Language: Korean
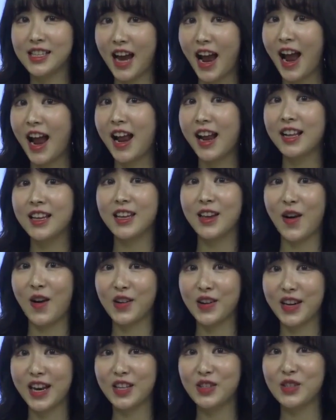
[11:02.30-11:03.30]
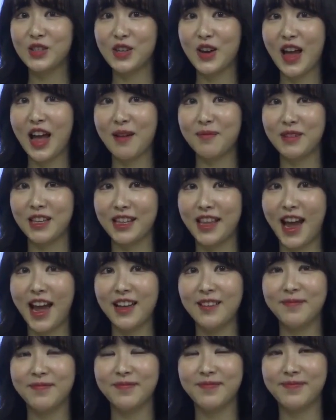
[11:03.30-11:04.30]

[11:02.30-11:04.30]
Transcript: 잘 기억을 해주셔야 합니다.